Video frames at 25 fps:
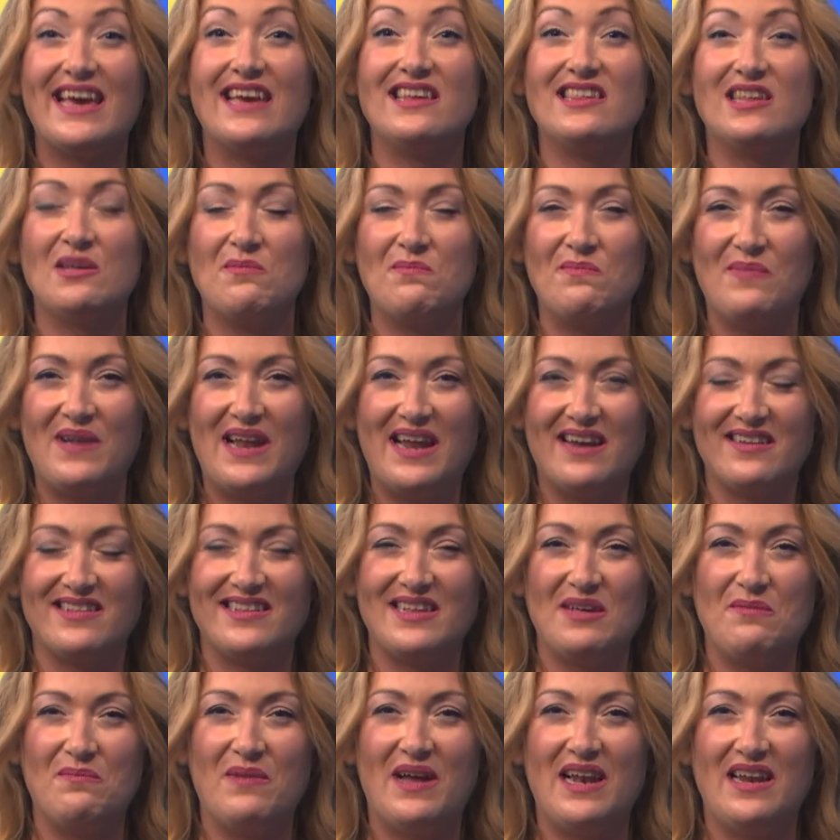
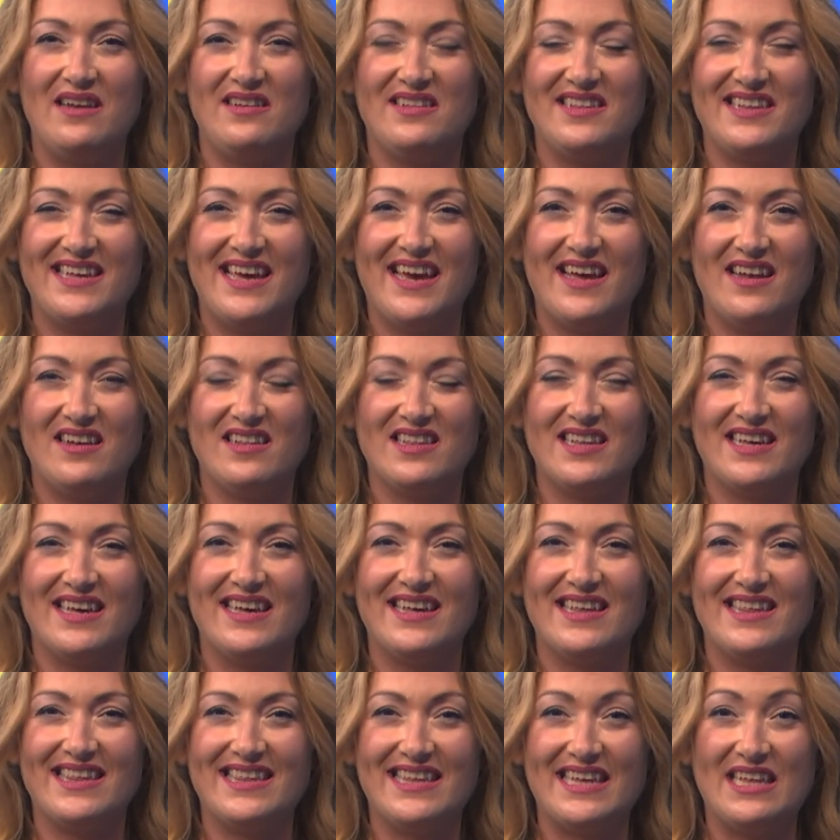exemplars en Valencians
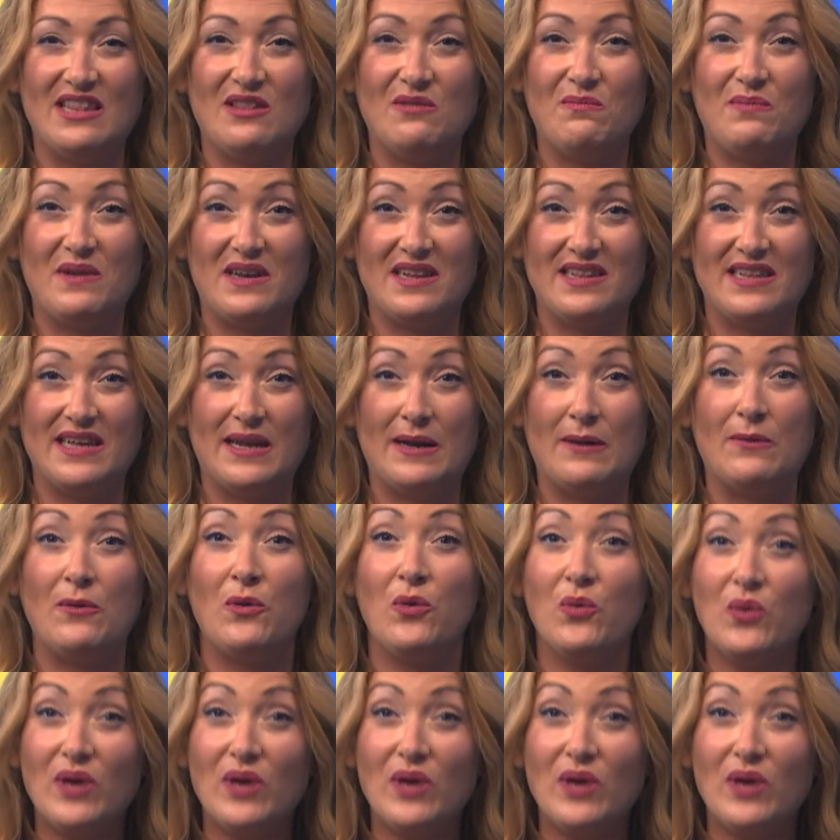100%.